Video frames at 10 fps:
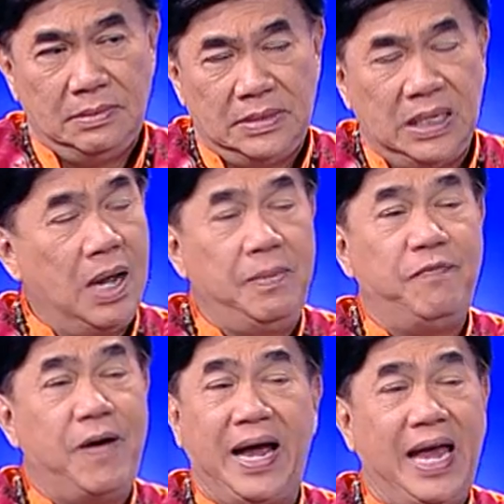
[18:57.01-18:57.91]
ถึงเขาไม่
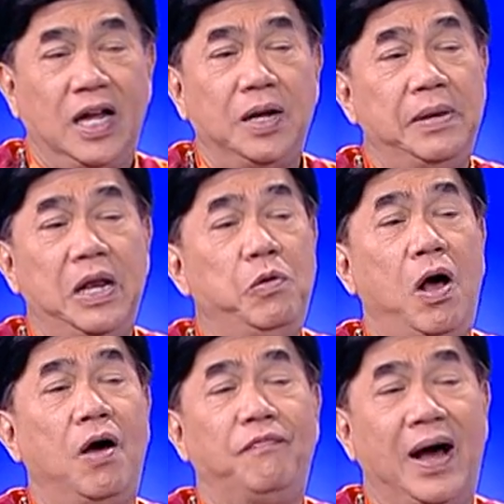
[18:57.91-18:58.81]
ฟังเอง ก็ต้องมีริ้วล้อ
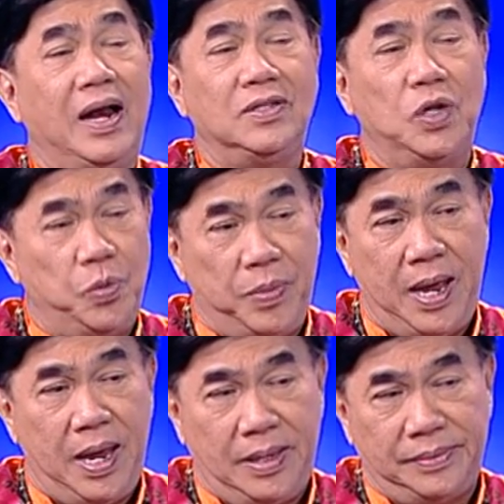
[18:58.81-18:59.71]
เขาฟังแล้วสรุปให้
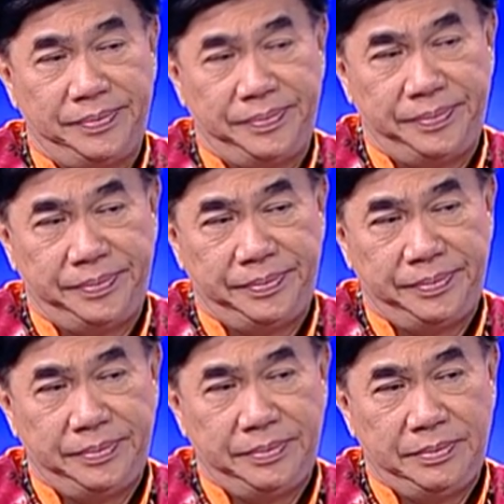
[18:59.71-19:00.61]
ครับ
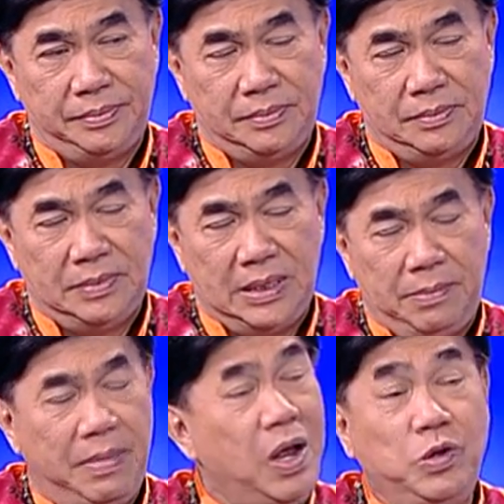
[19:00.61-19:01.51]

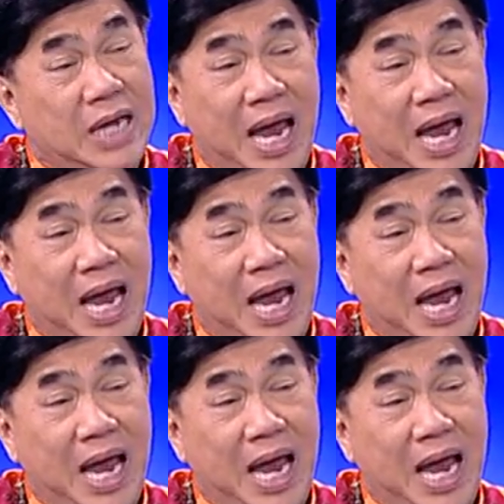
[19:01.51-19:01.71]
ไม่เข้าใจ